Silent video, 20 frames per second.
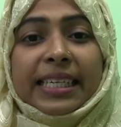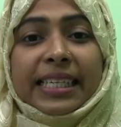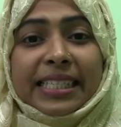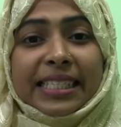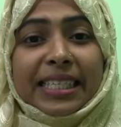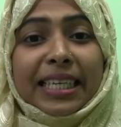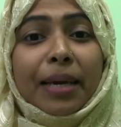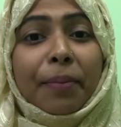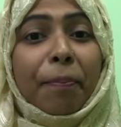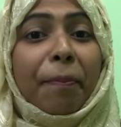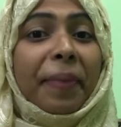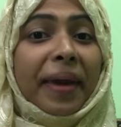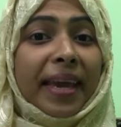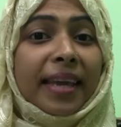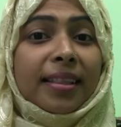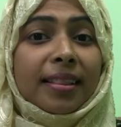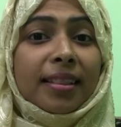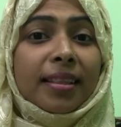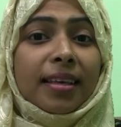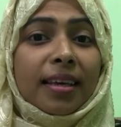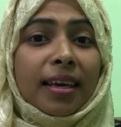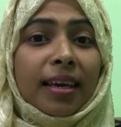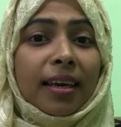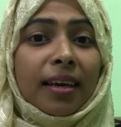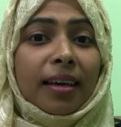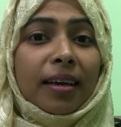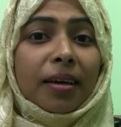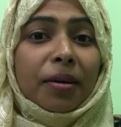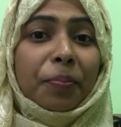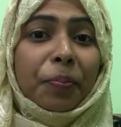নিজেকে পেইন দিয়ে
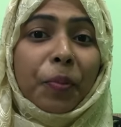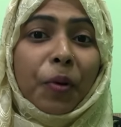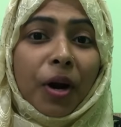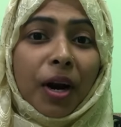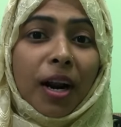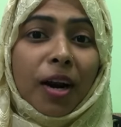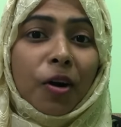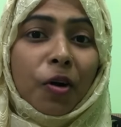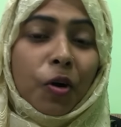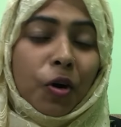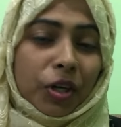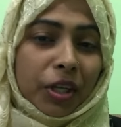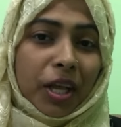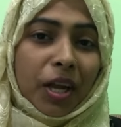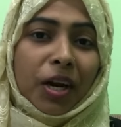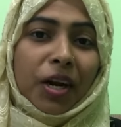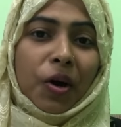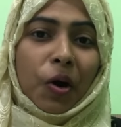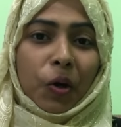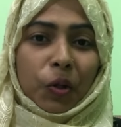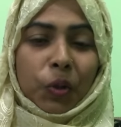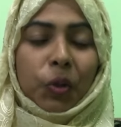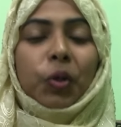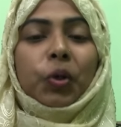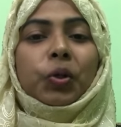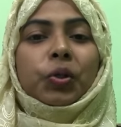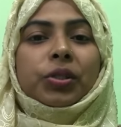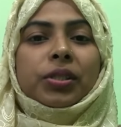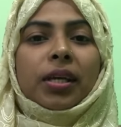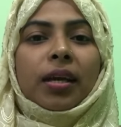পড়ার কথার অর্থ
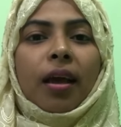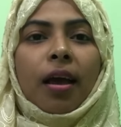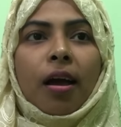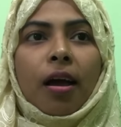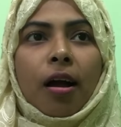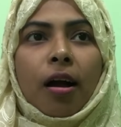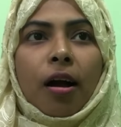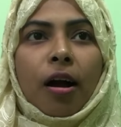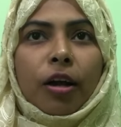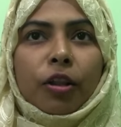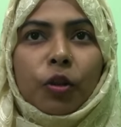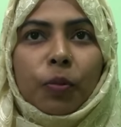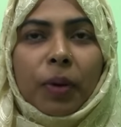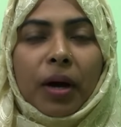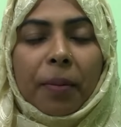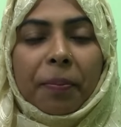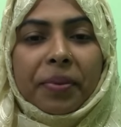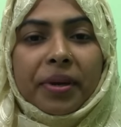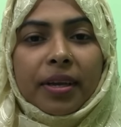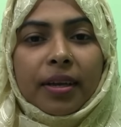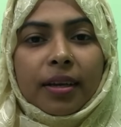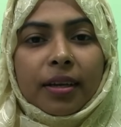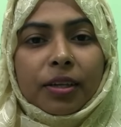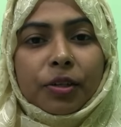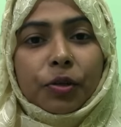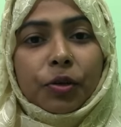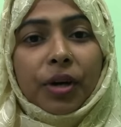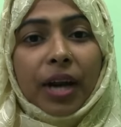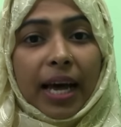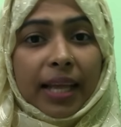হচ্ছে হয়তো বা আপনি
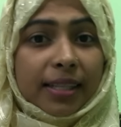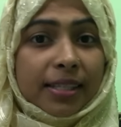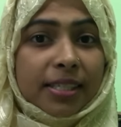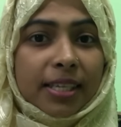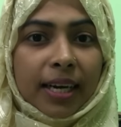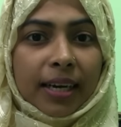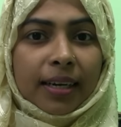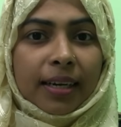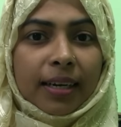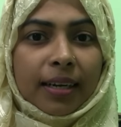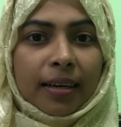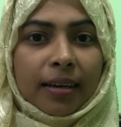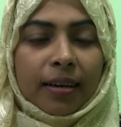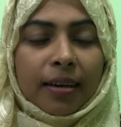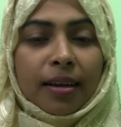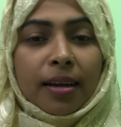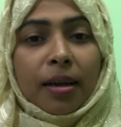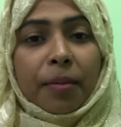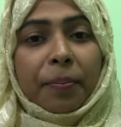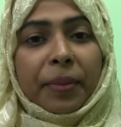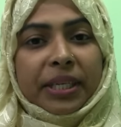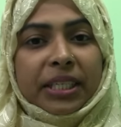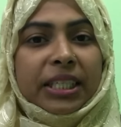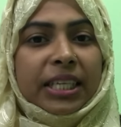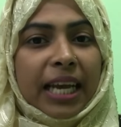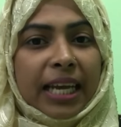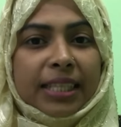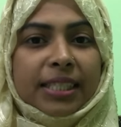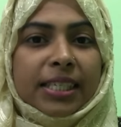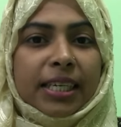একটু রাত জাগলেন বেশি
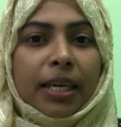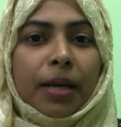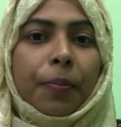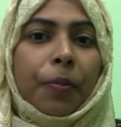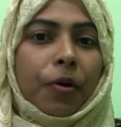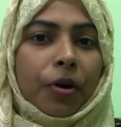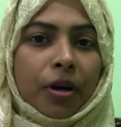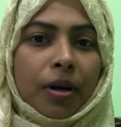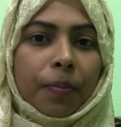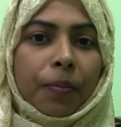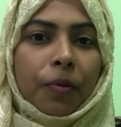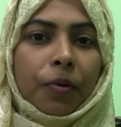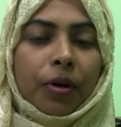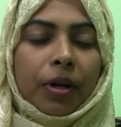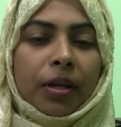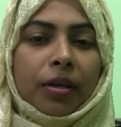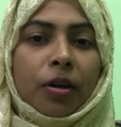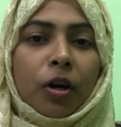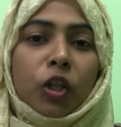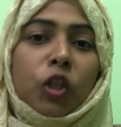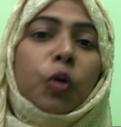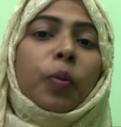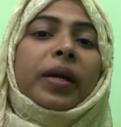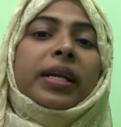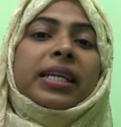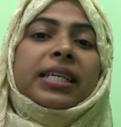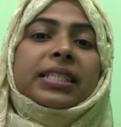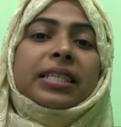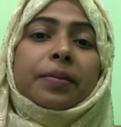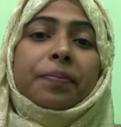রাত জেগে পড়াটা পড়লেন অথবা
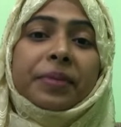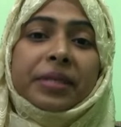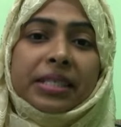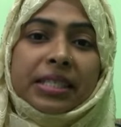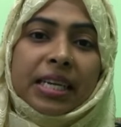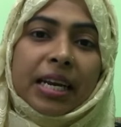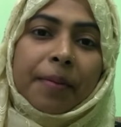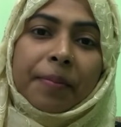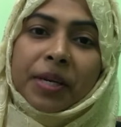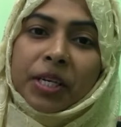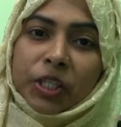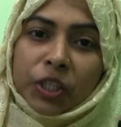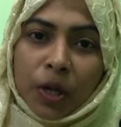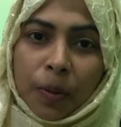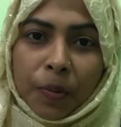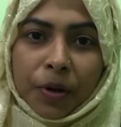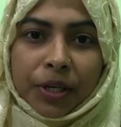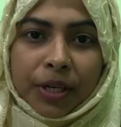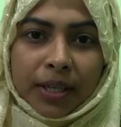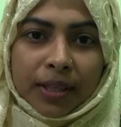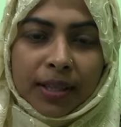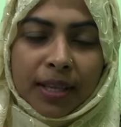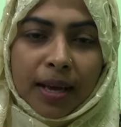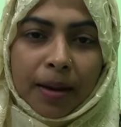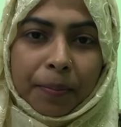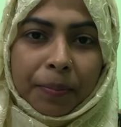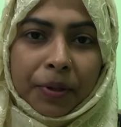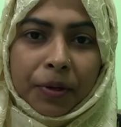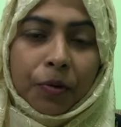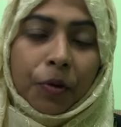নিজের বিশ্রামের সময়টাতে
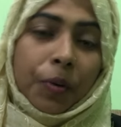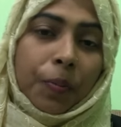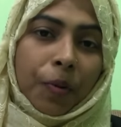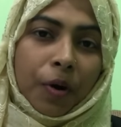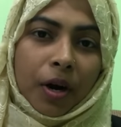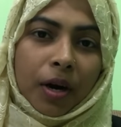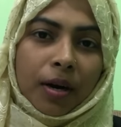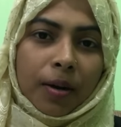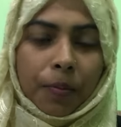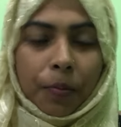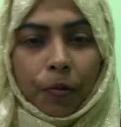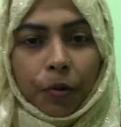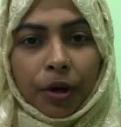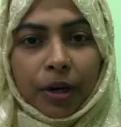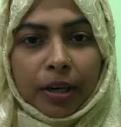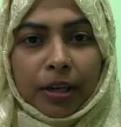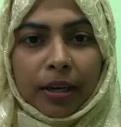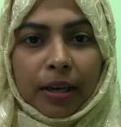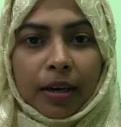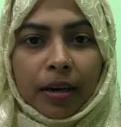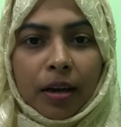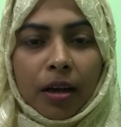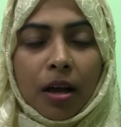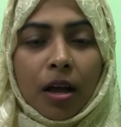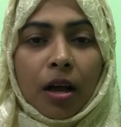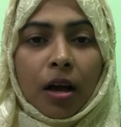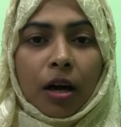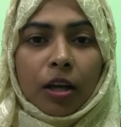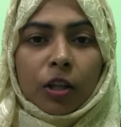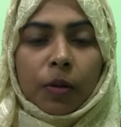আপনি ওই পড়াটা পড়ে নিলেন
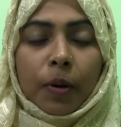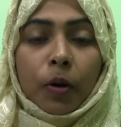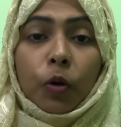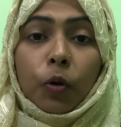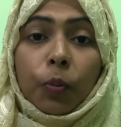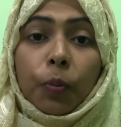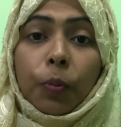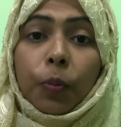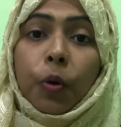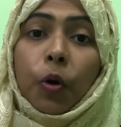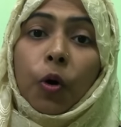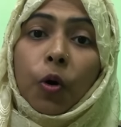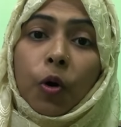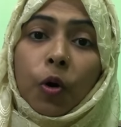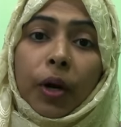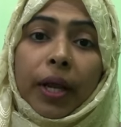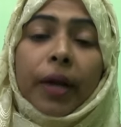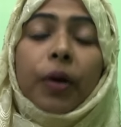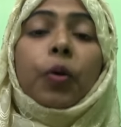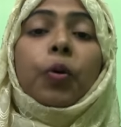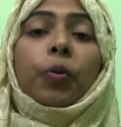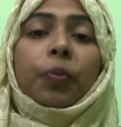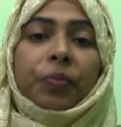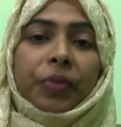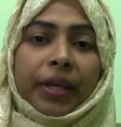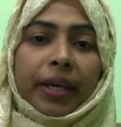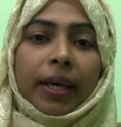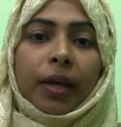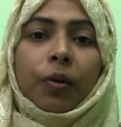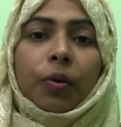অথবা খুব ভোরে ঘুম
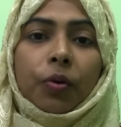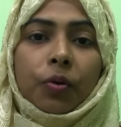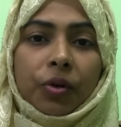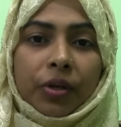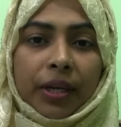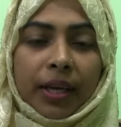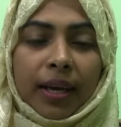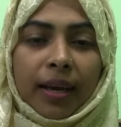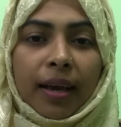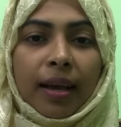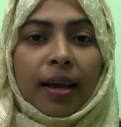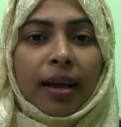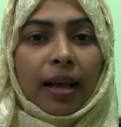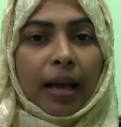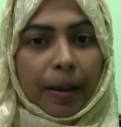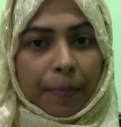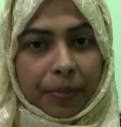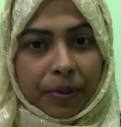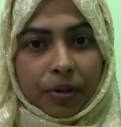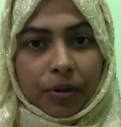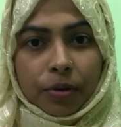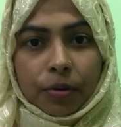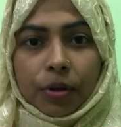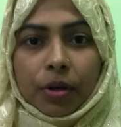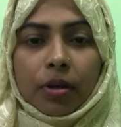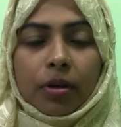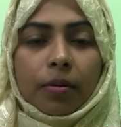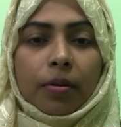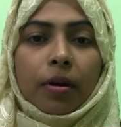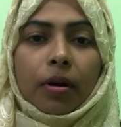থেকে উঠে আপনি
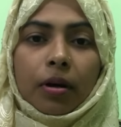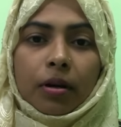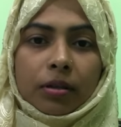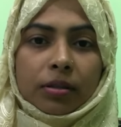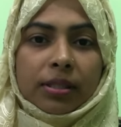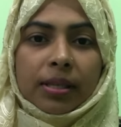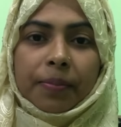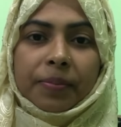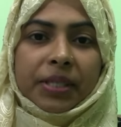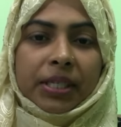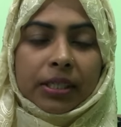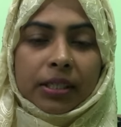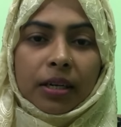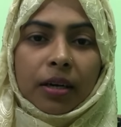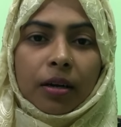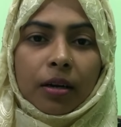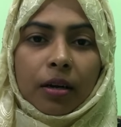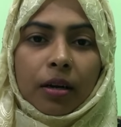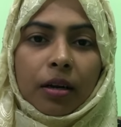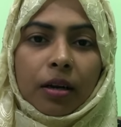ওই সাবজেক্টটা